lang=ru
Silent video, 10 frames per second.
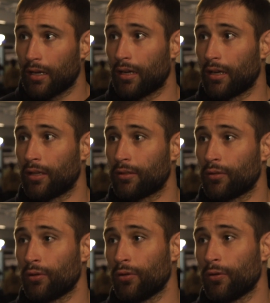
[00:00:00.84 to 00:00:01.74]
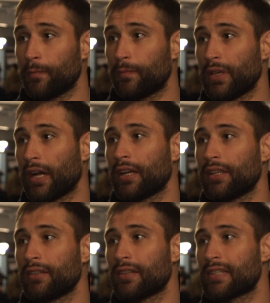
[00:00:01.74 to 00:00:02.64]
Э, но ну, я
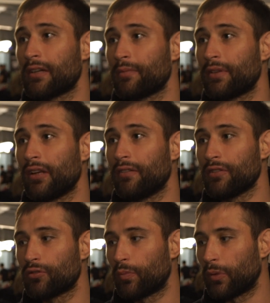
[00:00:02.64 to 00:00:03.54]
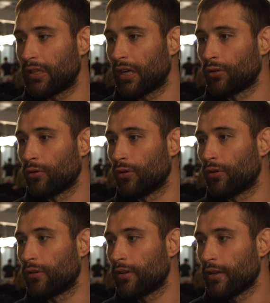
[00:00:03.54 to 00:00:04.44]
хотел на самом деле выступить, да,
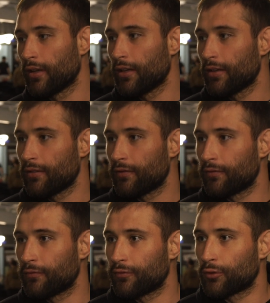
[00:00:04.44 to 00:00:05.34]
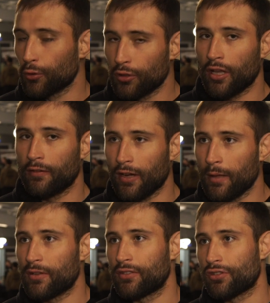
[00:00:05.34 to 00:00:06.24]
но в трудное
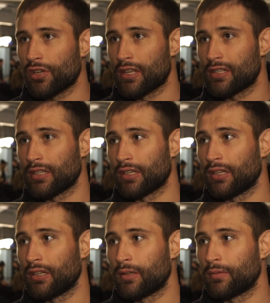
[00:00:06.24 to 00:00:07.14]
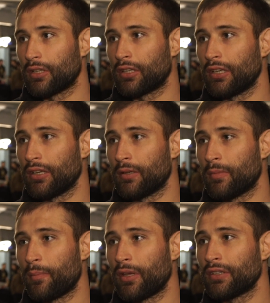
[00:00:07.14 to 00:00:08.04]
время сейчас э, такие
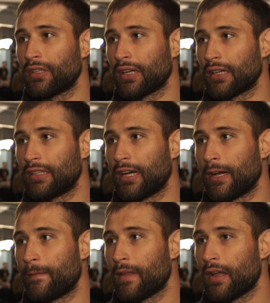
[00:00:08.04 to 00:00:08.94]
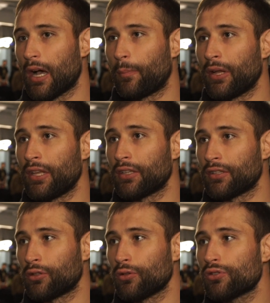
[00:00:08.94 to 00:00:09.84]
моменты, когда оппонент
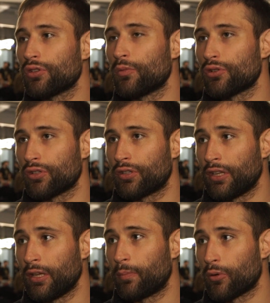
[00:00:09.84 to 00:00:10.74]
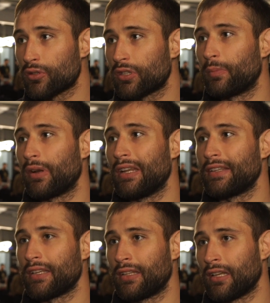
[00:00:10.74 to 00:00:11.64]
не то что может не просто
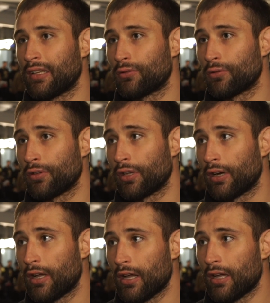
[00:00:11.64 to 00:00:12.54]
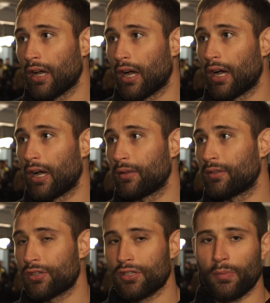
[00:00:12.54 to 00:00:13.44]
прилететь, да, на турнир, а
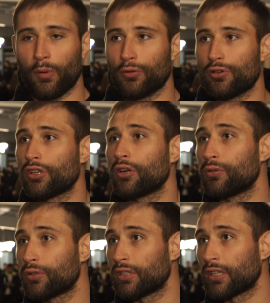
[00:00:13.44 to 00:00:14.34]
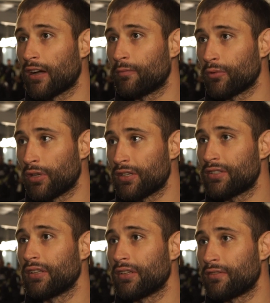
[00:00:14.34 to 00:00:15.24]
даже не получить какую-то травму или
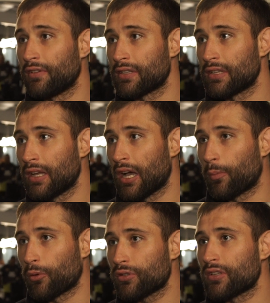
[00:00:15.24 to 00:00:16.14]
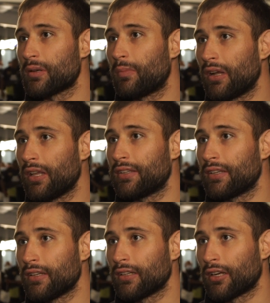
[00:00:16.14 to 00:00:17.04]
сделать вес, а просто заболеть
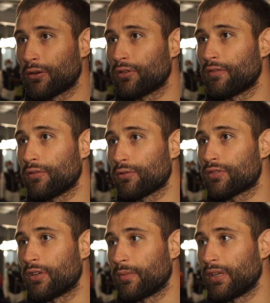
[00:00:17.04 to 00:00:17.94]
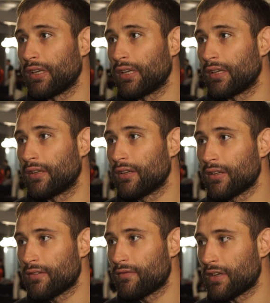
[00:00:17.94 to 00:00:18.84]
коронавирусом и
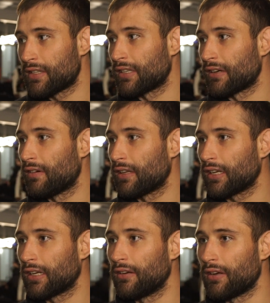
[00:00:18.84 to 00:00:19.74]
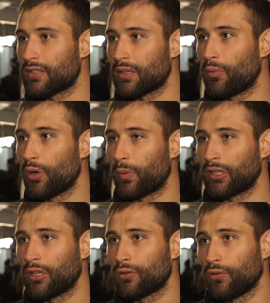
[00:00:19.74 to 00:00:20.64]
весь сорвать, как говорится, бой,
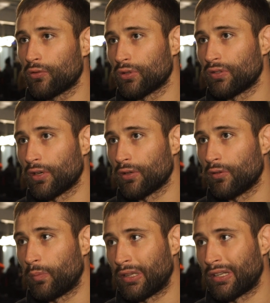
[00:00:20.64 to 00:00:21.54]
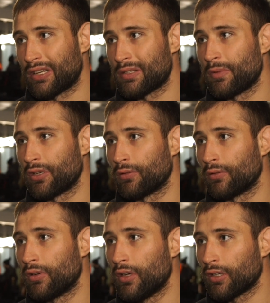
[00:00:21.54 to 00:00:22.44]
подготовку твою полноразмерную,
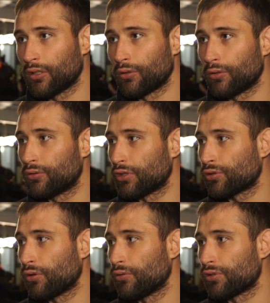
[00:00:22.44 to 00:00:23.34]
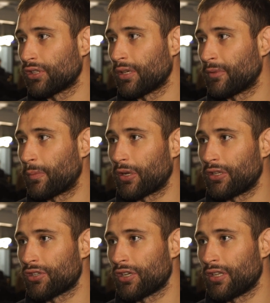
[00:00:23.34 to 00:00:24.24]
которую ты шел уже там на
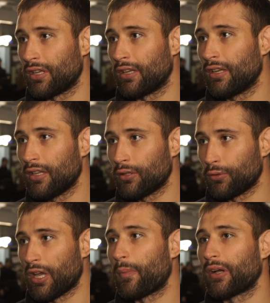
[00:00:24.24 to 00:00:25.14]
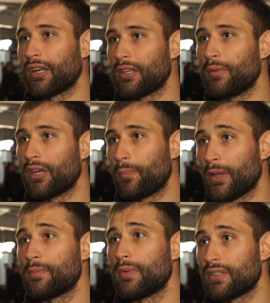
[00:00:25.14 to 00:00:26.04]
протяжении, ну я, по крайней мере,
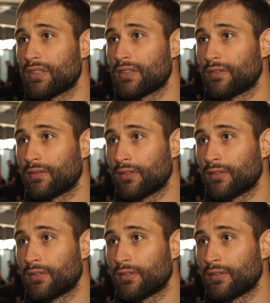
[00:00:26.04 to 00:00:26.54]
5 месяцев.